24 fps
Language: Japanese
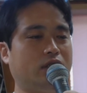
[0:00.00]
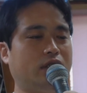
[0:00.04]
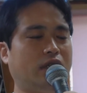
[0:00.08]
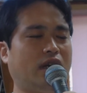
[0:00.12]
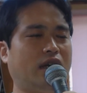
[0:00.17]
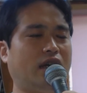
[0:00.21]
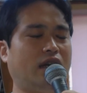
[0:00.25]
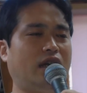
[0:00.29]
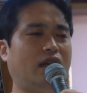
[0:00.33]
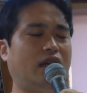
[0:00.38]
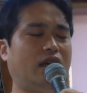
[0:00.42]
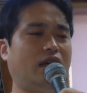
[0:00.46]
だ
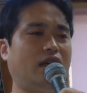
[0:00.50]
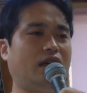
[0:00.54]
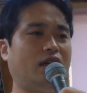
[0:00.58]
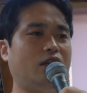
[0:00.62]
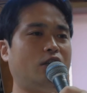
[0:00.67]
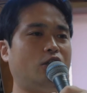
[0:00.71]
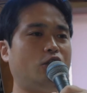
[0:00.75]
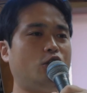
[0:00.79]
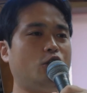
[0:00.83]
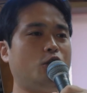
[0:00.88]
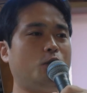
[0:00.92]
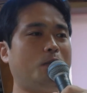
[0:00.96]
から、
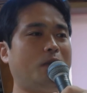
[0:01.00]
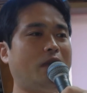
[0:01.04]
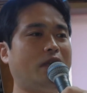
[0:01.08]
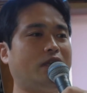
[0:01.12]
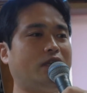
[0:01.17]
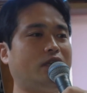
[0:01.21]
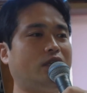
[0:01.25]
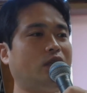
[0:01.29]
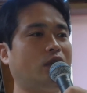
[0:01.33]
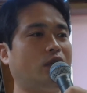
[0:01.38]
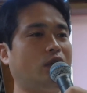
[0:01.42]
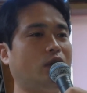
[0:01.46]
有名
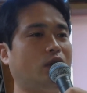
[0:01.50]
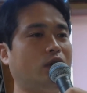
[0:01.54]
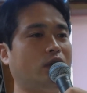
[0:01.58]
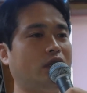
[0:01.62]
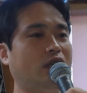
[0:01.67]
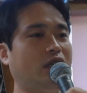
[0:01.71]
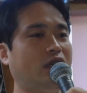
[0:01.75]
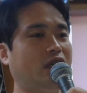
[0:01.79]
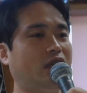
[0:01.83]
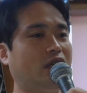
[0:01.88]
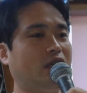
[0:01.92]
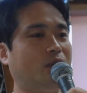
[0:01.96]
人のよう
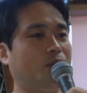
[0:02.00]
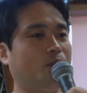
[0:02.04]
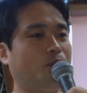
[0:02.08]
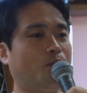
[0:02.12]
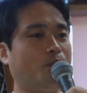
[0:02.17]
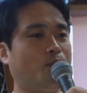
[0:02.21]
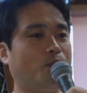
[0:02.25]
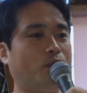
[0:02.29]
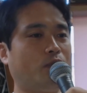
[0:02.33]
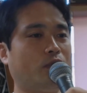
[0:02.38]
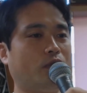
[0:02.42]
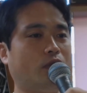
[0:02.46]
に、
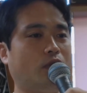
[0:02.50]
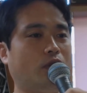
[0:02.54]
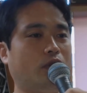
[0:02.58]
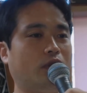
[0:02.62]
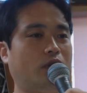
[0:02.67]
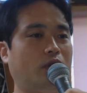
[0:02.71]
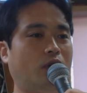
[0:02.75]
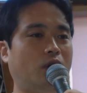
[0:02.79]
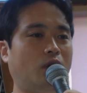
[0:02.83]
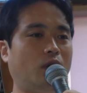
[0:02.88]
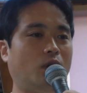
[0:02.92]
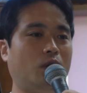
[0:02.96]
こ
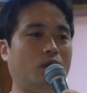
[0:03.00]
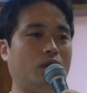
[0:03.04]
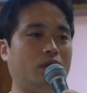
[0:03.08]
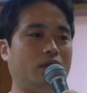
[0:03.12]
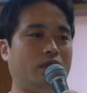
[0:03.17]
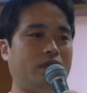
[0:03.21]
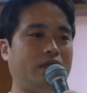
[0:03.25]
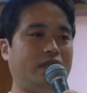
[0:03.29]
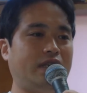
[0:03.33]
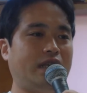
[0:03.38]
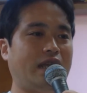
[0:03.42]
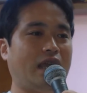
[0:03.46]
の
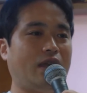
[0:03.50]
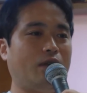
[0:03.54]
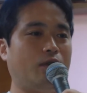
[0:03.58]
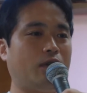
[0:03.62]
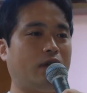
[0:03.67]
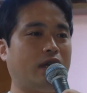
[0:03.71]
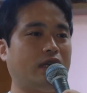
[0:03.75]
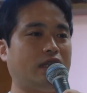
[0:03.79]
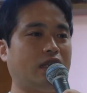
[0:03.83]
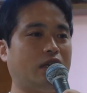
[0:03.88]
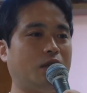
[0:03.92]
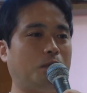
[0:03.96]
支援
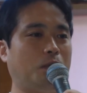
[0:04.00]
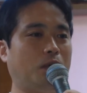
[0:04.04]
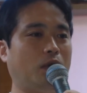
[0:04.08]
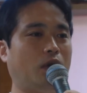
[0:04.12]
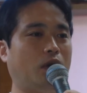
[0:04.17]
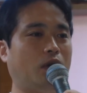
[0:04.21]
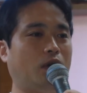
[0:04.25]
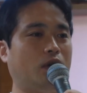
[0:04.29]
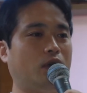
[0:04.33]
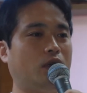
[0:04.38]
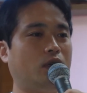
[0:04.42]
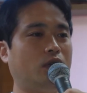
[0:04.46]
受けてるも
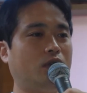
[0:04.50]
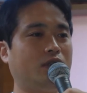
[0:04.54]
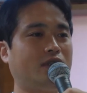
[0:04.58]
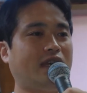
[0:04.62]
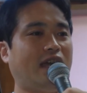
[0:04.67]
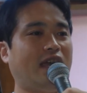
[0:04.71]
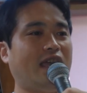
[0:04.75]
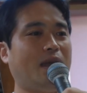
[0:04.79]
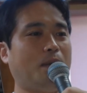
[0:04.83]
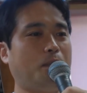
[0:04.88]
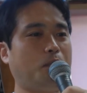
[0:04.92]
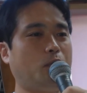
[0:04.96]
の、
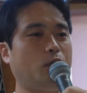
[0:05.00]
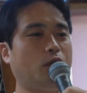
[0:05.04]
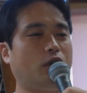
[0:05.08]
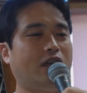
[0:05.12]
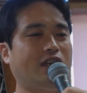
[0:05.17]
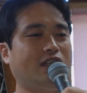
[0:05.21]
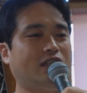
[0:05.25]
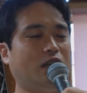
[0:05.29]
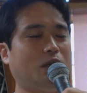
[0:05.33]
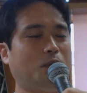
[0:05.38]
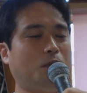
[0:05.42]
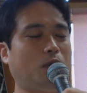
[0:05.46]
タイアップ
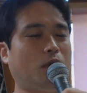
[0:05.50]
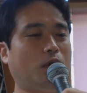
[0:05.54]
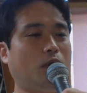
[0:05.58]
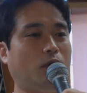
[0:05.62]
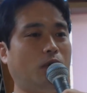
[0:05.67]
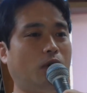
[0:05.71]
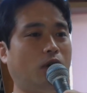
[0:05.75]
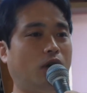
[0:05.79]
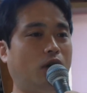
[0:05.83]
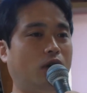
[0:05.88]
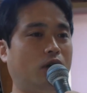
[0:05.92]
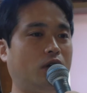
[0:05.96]
受けてるもの
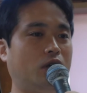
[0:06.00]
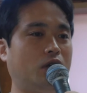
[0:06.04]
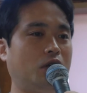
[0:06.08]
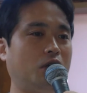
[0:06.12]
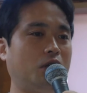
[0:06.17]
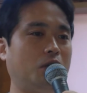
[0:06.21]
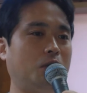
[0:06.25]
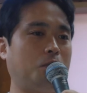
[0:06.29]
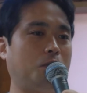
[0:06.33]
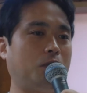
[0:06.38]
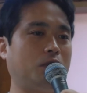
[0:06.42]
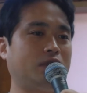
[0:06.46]
を、
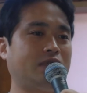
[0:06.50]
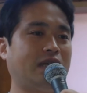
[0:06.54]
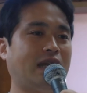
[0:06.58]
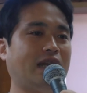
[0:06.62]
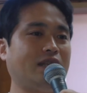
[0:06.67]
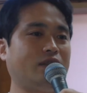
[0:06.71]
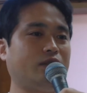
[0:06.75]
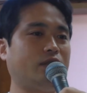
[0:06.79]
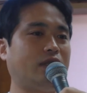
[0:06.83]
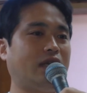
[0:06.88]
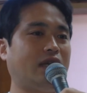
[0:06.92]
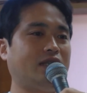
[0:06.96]
もうさ
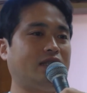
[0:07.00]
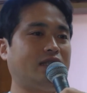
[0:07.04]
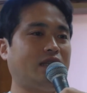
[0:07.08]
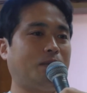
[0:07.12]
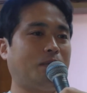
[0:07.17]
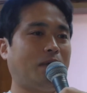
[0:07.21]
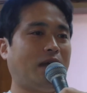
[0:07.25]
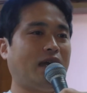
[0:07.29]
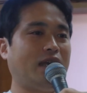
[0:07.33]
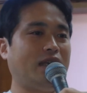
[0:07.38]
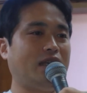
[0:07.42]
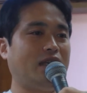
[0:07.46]
らっと出した
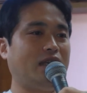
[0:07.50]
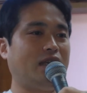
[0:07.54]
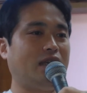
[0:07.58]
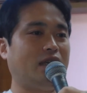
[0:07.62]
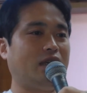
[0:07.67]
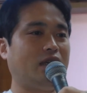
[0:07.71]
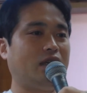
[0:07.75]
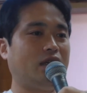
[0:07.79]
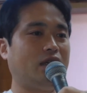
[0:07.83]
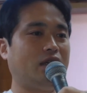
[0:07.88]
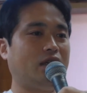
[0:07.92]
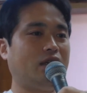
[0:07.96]
場合、
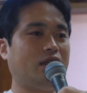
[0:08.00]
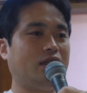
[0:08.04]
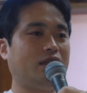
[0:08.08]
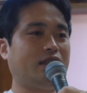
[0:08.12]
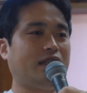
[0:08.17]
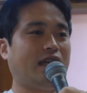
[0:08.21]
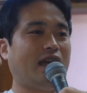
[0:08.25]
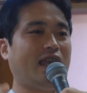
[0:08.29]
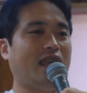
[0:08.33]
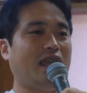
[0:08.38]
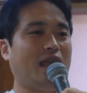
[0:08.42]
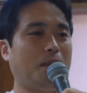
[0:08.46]

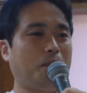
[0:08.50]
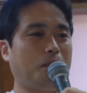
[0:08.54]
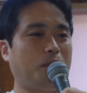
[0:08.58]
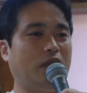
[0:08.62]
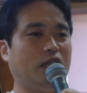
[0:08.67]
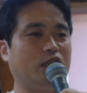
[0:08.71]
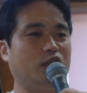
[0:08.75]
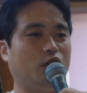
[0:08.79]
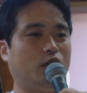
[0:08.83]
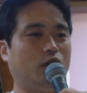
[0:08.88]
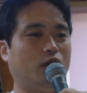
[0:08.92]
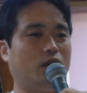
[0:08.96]
タイアップ
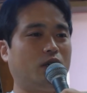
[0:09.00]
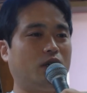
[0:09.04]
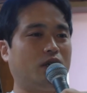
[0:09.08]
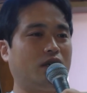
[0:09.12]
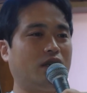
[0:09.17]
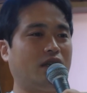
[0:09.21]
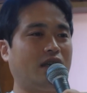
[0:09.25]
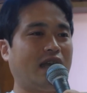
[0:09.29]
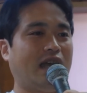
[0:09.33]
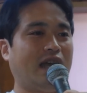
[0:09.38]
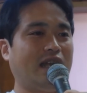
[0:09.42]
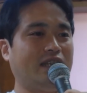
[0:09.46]
だと
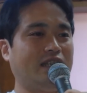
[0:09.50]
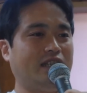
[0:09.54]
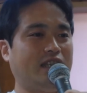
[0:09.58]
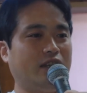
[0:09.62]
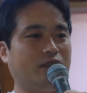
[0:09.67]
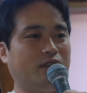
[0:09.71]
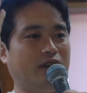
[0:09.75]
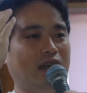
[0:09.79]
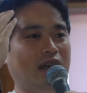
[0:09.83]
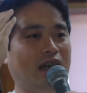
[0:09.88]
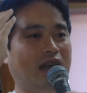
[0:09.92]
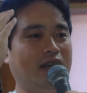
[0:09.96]
感じ
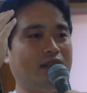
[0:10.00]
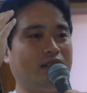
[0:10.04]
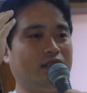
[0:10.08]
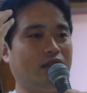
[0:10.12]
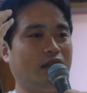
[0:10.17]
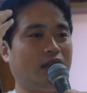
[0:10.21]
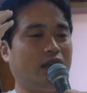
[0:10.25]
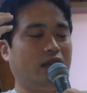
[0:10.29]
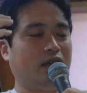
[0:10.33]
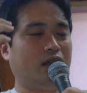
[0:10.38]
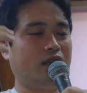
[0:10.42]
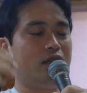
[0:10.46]
てくれないんです
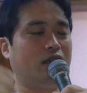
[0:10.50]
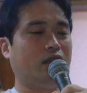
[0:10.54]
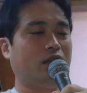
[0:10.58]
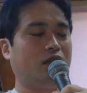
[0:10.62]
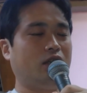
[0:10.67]
よね。